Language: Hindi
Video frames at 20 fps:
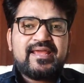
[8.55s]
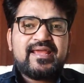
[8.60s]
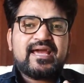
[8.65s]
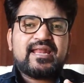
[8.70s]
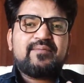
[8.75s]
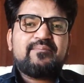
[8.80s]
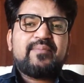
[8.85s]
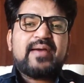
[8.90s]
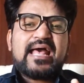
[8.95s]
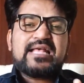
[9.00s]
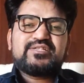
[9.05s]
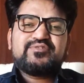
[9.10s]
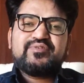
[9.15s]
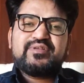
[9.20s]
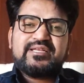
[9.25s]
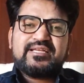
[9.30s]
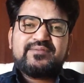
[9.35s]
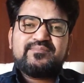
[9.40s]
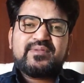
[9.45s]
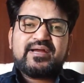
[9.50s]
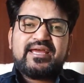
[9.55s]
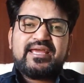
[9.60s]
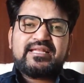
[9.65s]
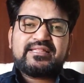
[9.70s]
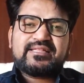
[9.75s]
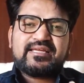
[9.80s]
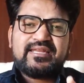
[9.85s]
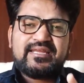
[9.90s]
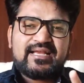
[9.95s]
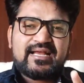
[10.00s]
यानी पैसिव इनकम का
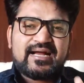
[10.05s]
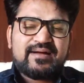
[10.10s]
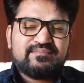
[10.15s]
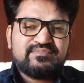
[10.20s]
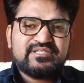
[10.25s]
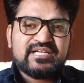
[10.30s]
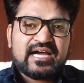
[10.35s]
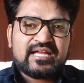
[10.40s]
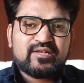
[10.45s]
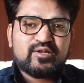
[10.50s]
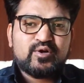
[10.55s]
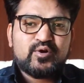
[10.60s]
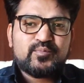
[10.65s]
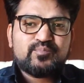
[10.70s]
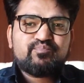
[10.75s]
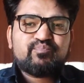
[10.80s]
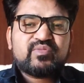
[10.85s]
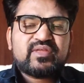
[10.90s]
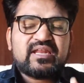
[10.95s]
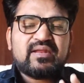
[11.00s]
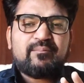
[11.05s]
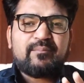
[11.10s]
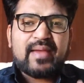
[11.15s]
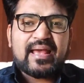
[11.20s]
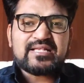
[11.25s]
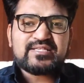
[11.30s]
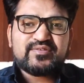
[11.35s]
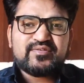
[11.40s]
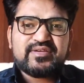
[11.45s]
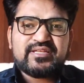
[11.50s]
एक तरीका आप जान लो यानी
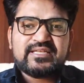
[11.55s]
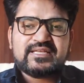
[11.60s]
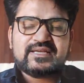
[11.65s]
पैसिव